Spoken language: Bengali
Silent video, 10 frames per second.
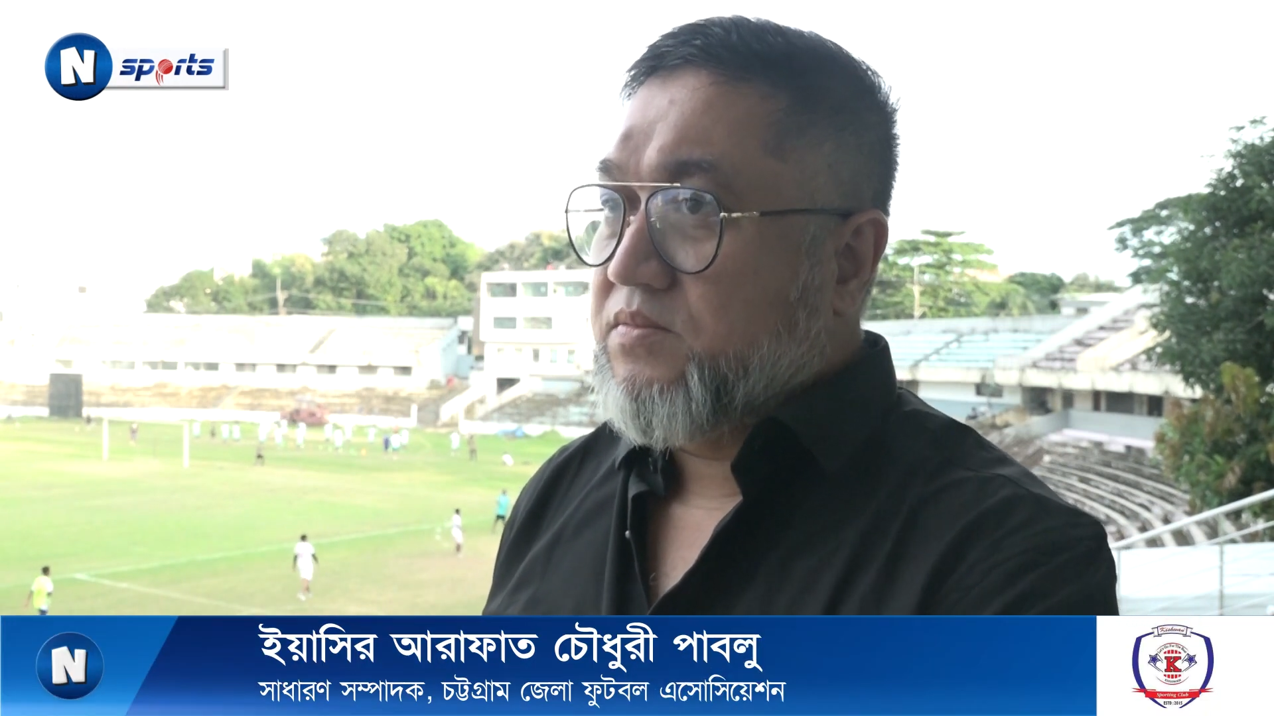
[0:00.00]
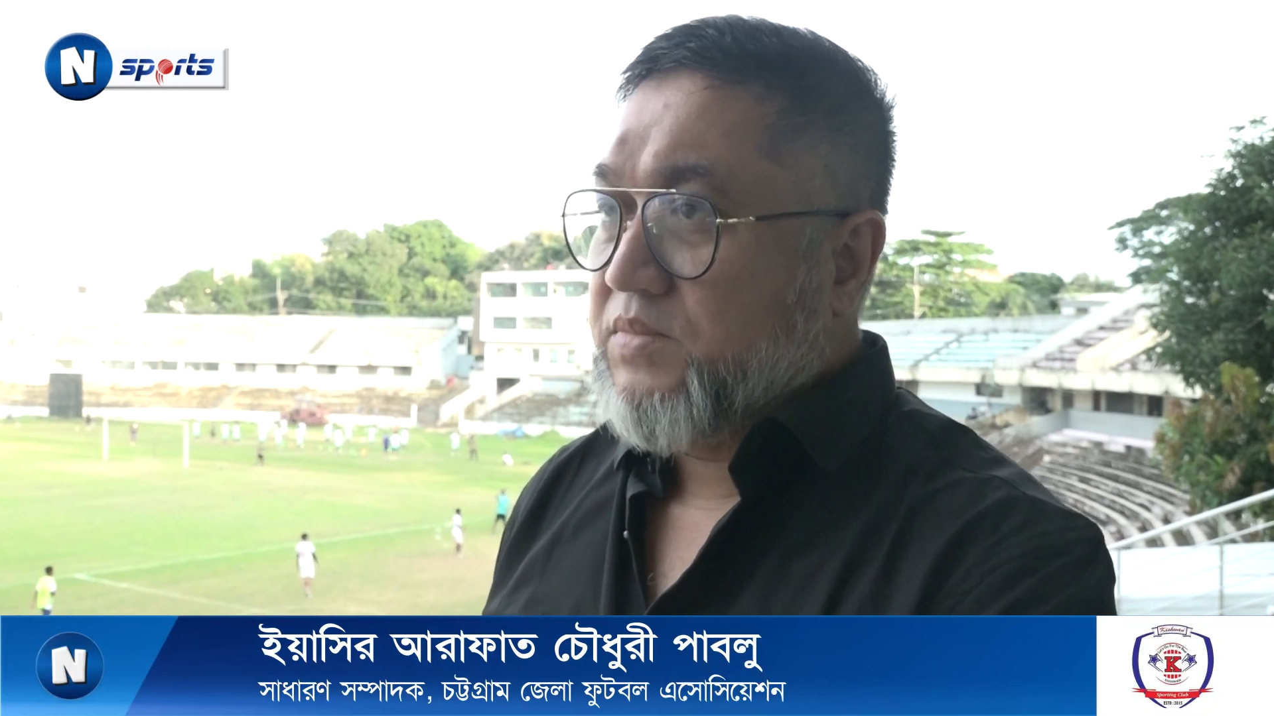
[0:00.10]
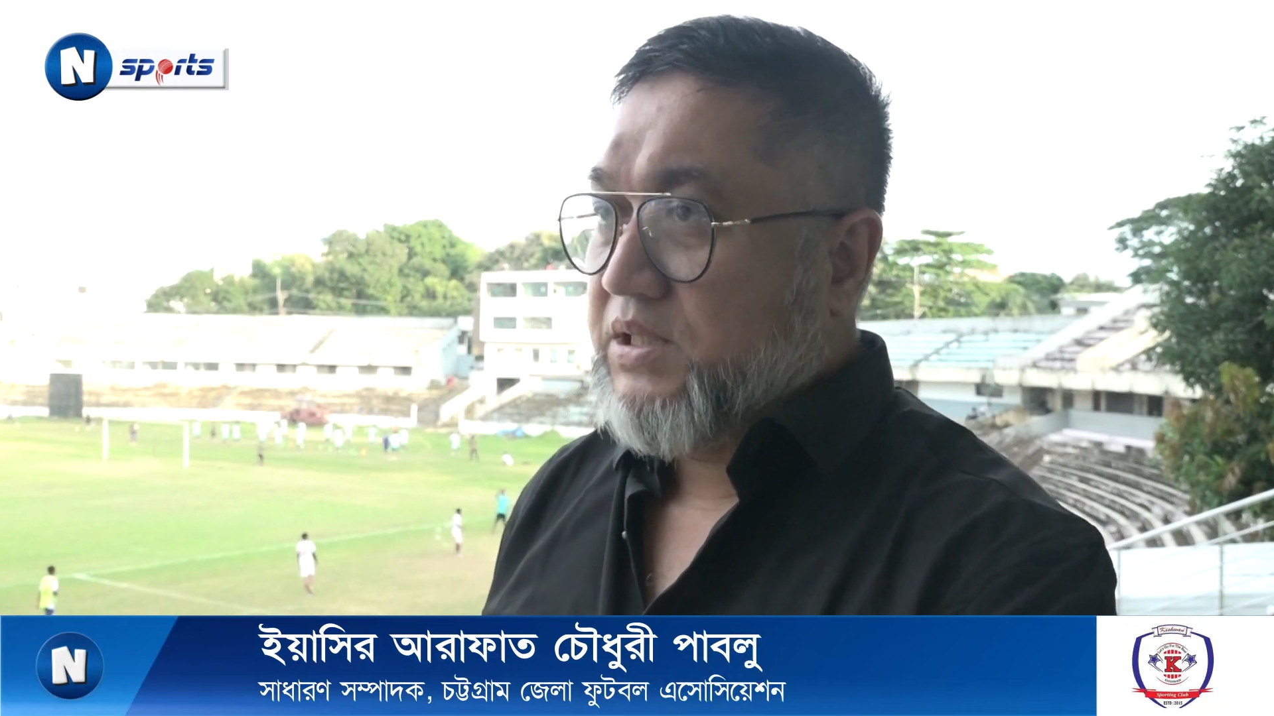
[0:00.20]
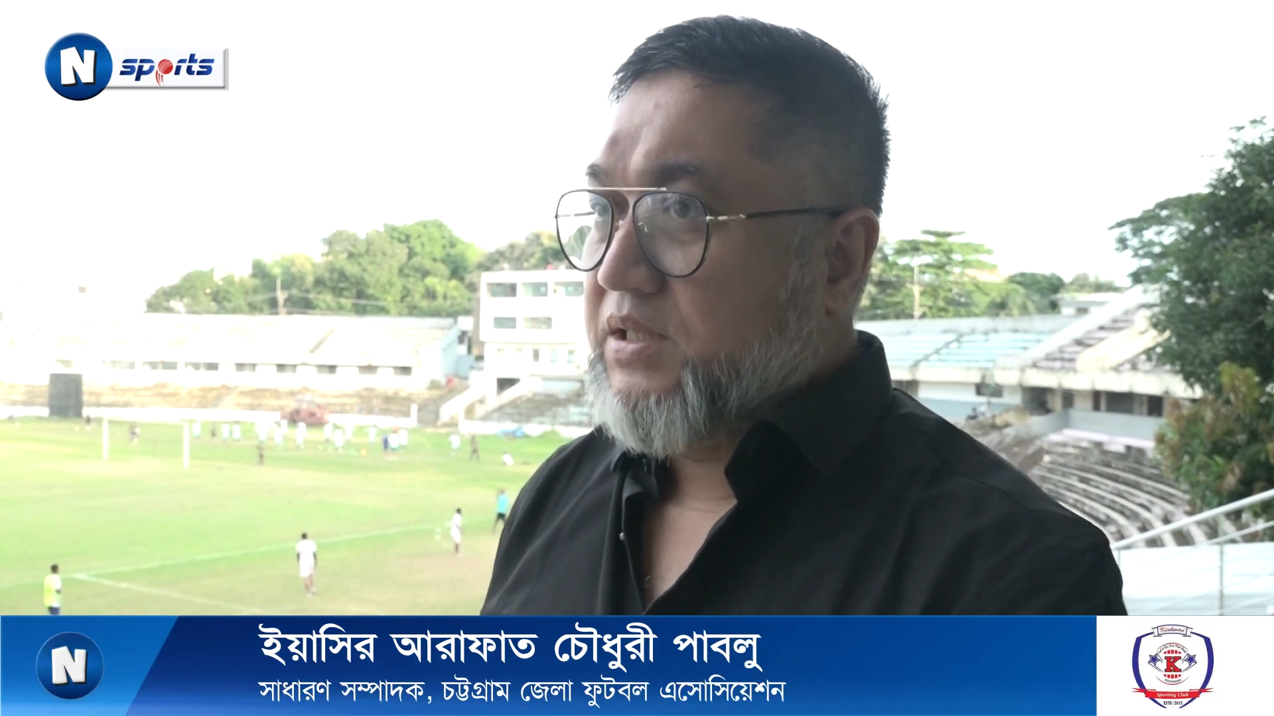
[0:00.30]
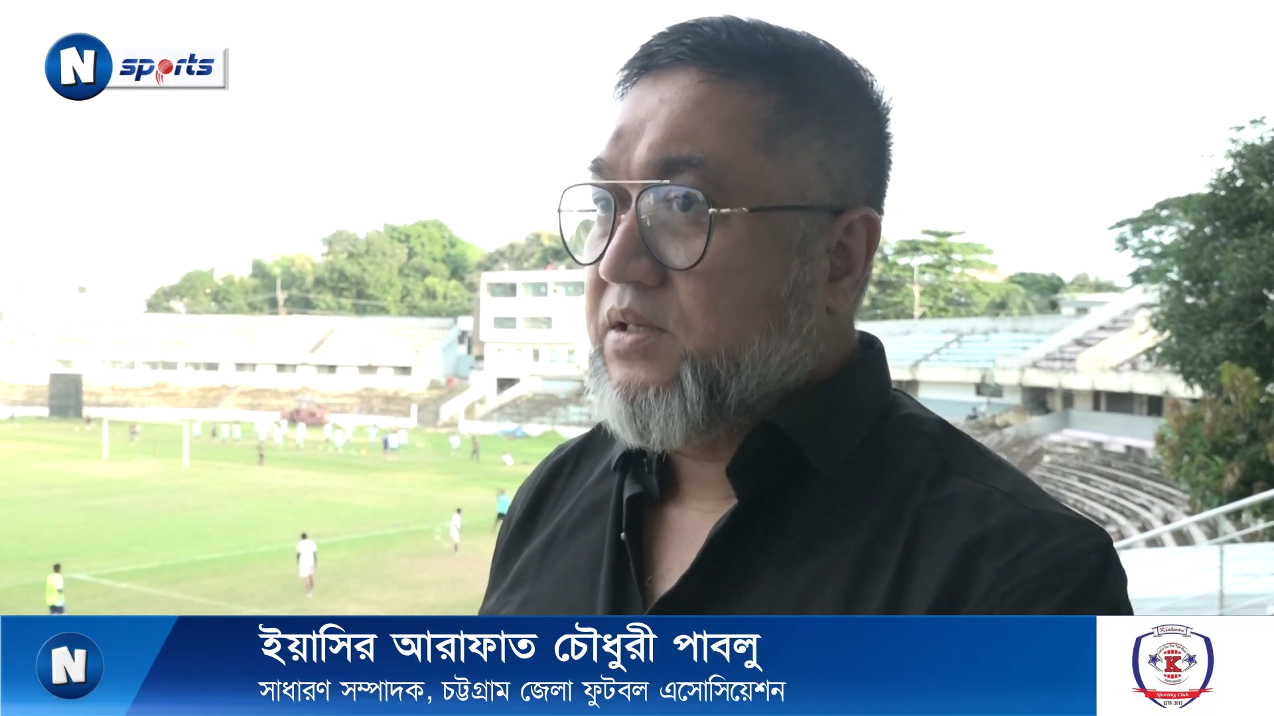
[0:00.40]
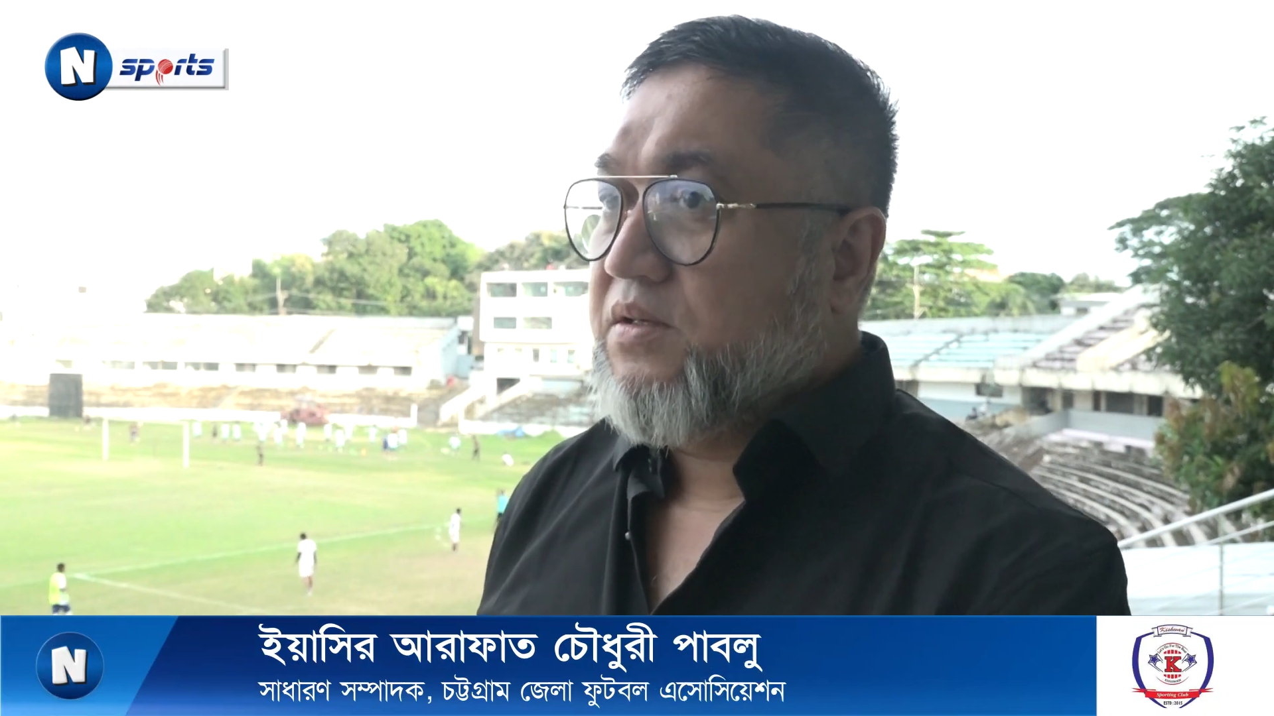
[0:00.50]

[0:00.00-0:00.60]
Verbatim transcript: মানে